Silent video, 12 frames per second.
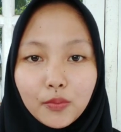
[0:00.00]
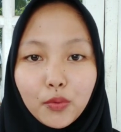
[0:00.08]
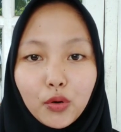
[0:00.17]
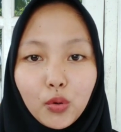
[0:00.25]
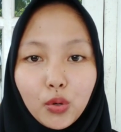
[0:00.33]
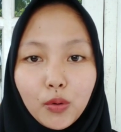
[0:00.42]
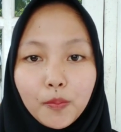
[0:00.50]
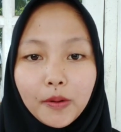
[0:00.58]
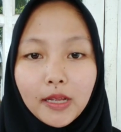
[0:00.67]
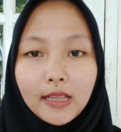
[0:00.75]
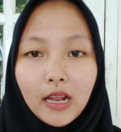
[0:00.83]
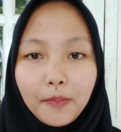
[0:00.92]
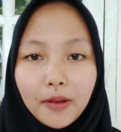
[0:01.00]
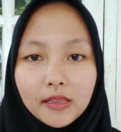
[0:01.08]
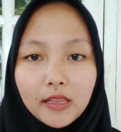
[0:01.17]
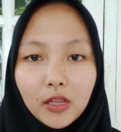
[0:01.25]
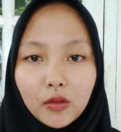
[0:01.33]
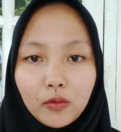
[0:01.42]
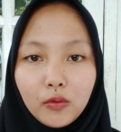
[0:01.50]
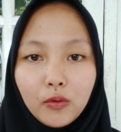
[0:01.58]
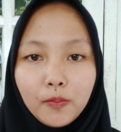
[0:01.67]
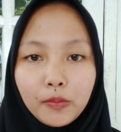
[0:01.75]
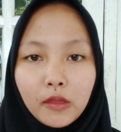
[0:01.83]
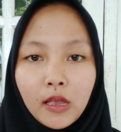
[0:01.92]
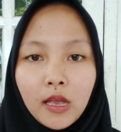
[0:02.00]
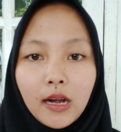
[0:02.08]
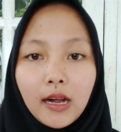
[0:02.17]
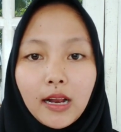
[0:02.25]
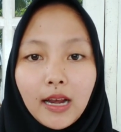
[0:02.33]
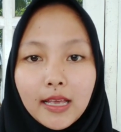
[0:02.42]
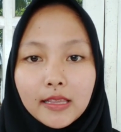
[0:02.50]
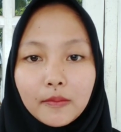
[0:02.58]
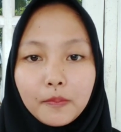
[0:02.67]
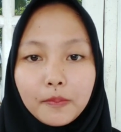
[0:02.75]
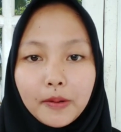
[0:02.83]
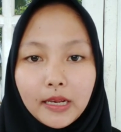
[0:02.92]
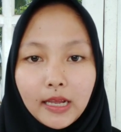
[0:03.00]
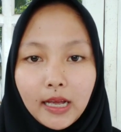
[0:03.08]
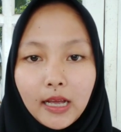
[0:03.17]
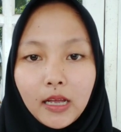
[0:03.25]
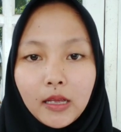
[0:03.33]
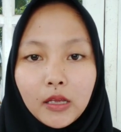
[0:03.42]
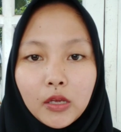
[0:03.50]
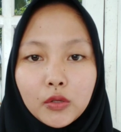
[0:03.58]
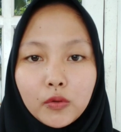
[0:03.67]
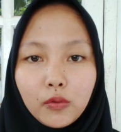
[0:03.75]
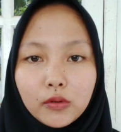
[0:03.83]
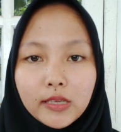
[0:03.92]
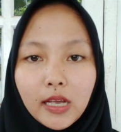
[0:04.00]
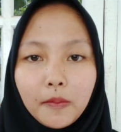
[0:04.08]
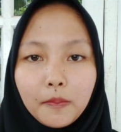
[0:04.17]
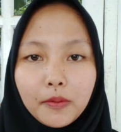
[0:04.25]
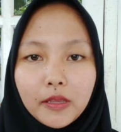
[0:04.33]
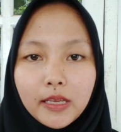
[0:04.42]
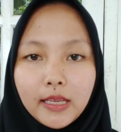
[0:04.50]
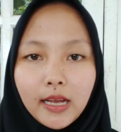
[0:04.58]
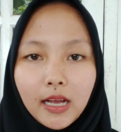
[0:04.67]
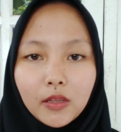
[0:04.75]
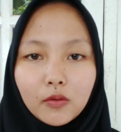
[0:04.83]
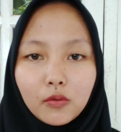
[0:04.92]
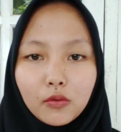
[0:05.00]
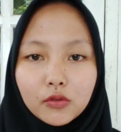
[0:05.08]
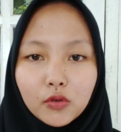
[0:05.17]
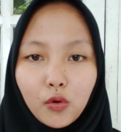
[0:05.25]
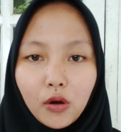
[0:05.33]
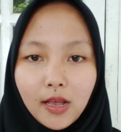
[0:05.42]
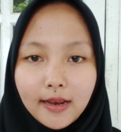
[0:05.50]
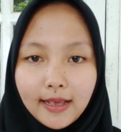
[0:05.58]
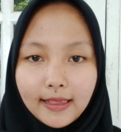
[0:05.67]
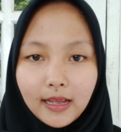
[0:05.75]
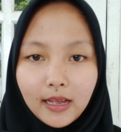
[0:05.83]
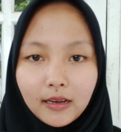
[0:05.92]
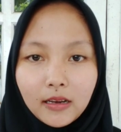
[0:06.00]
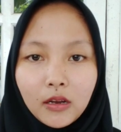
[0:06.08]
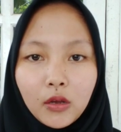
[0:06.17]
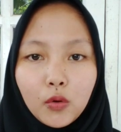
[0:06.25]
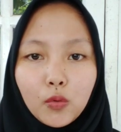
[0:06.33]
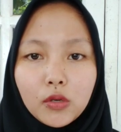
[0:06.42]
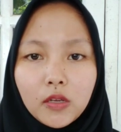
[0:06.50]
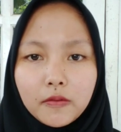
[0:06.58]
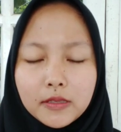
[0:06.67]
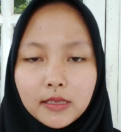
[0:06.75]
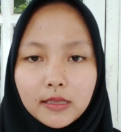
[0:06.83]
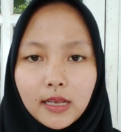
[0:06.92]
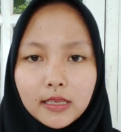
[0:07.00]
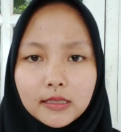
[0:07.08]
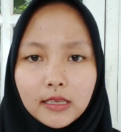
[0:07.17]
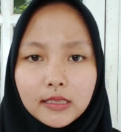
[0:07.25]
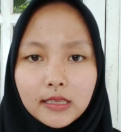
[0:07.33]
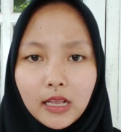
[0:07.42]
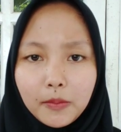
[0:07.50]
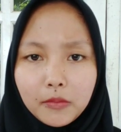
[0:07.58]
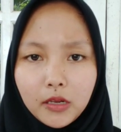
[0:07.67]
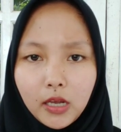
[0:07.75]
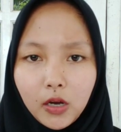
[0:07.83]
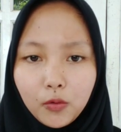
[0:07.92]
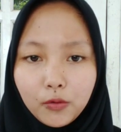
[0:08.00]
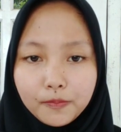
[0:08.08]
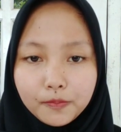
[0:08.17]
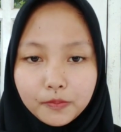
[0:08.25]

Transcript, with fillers: 1969-10481, kelas 4A, jurusan Pendidikan Guru Sekolah Dasar, Universitas Islam Riau.